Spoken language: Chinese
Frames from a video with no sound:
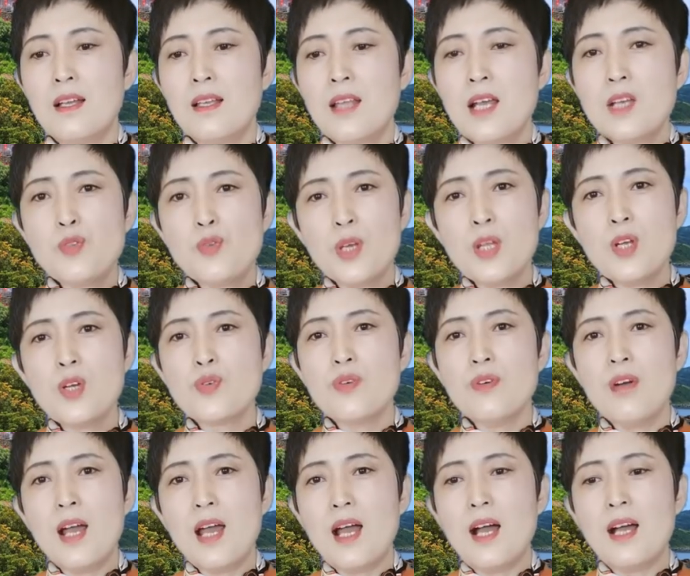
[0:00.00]
他觉得
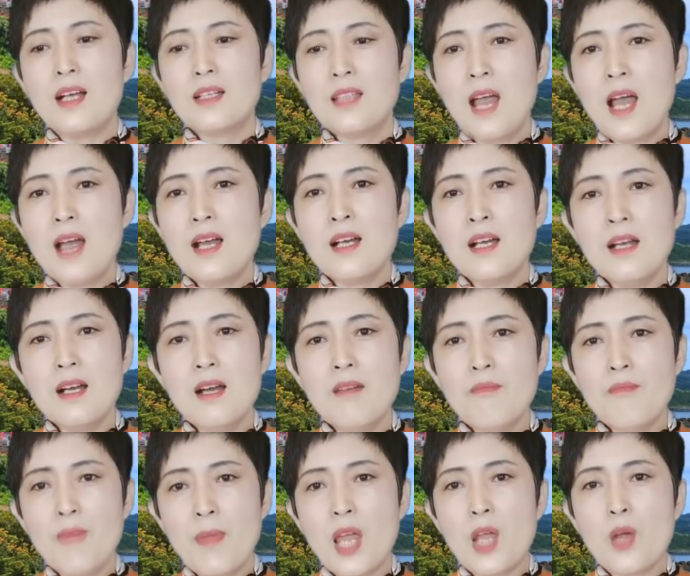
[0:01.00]
说呀，他
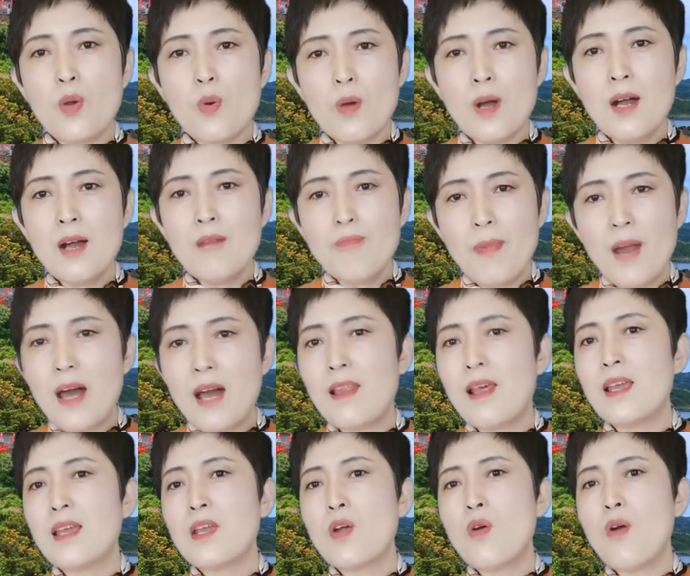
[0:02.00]
跟美国绑
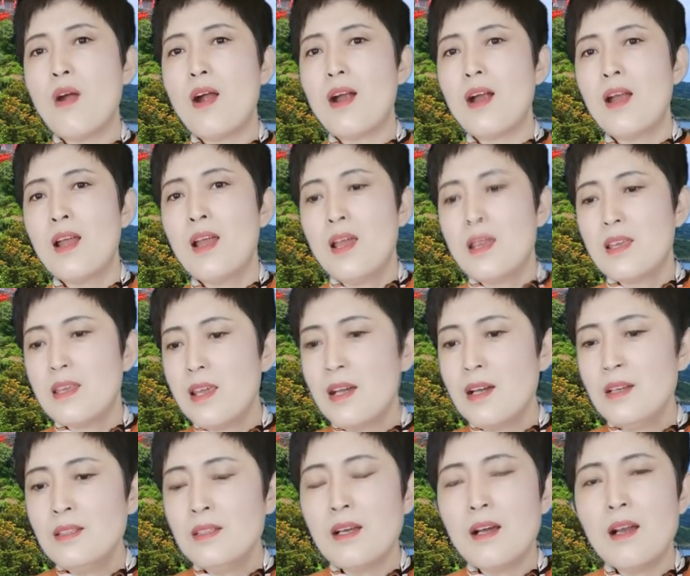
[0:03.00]
在一块儿，
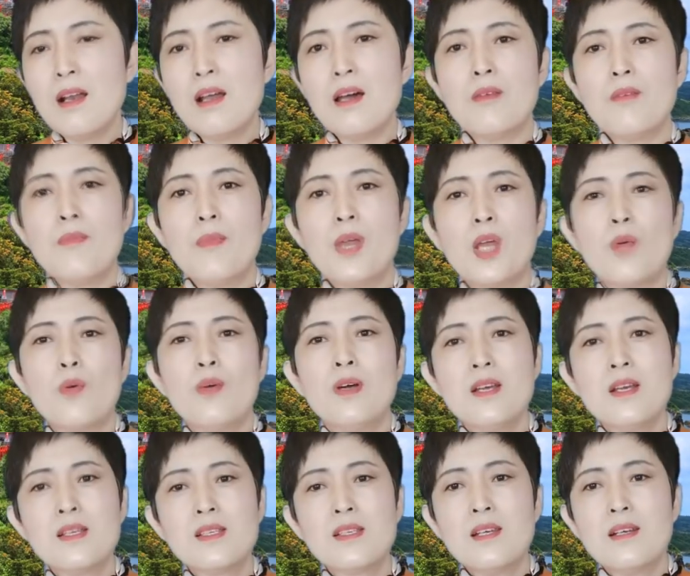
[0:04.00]
赢得了美国
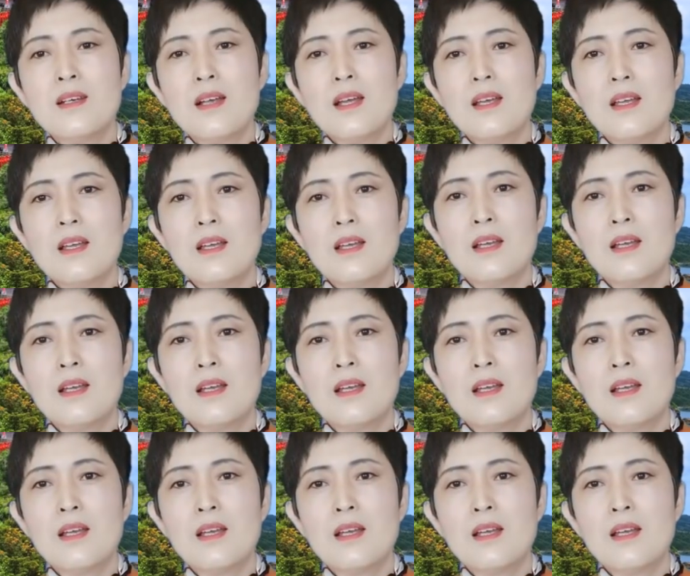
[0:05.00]
的信任。